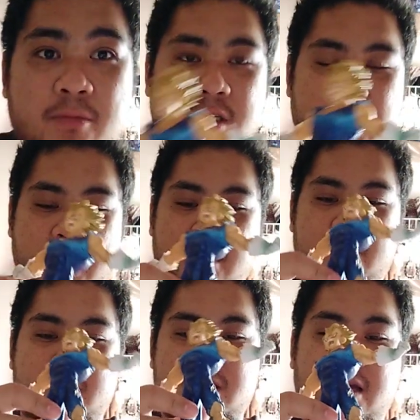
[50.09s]
mo sa
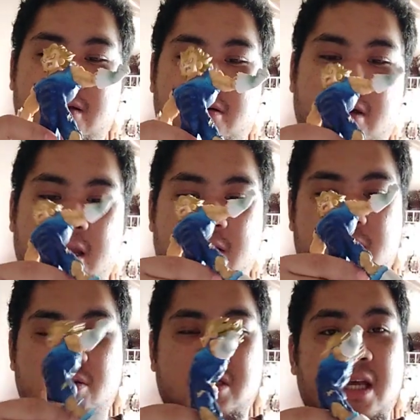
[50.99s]
sa kuan,
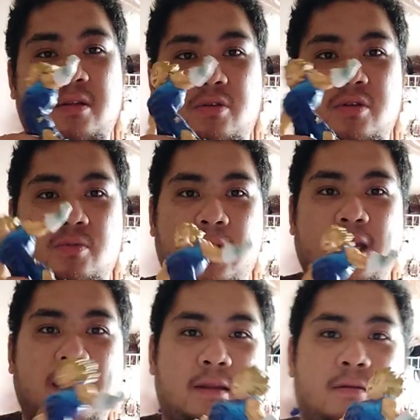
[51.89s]
gusto gusto mo
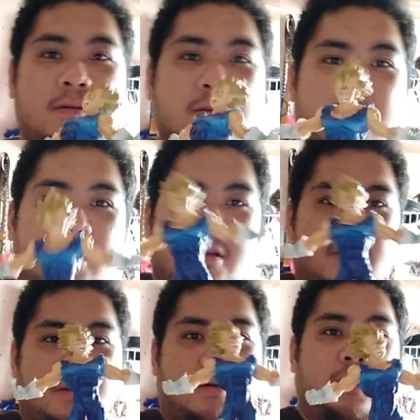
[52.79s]
lagyan.
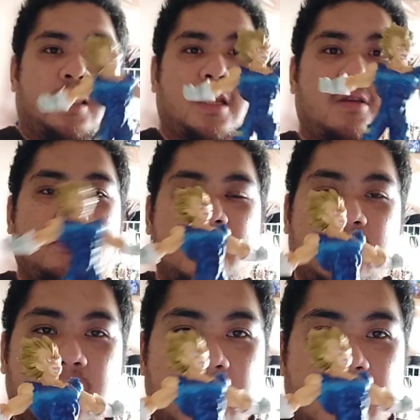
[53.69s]
No, oh, tignan niyo naman
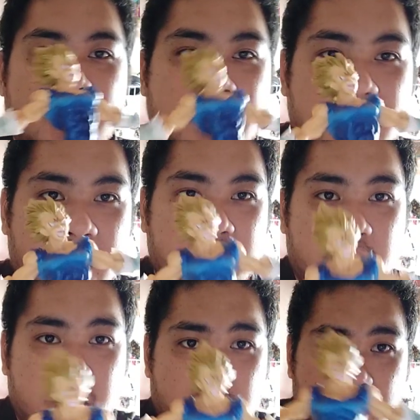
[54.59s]
details diyan.
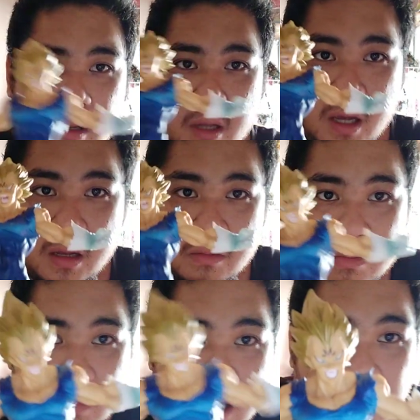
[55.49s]

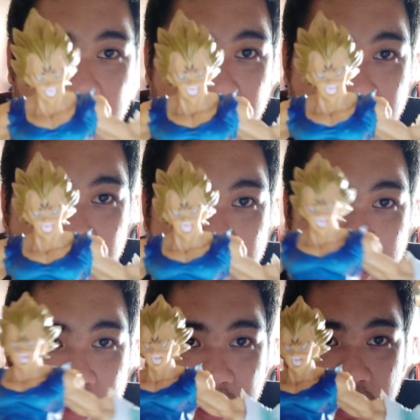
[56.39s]
Ang
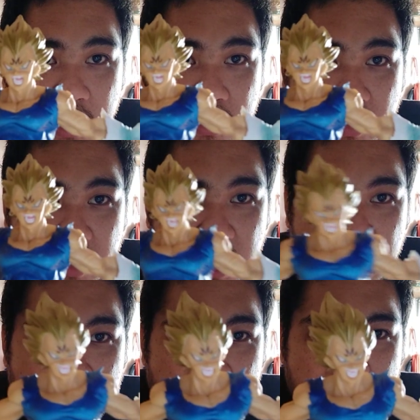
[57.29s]
nakakakuan lang nito
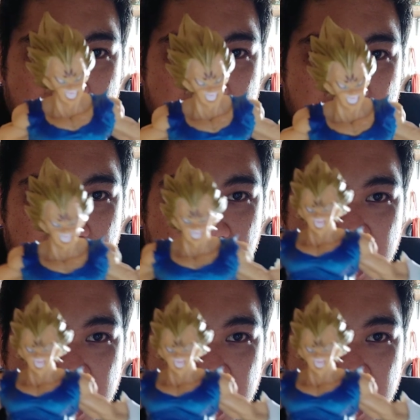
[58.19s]
ay hindi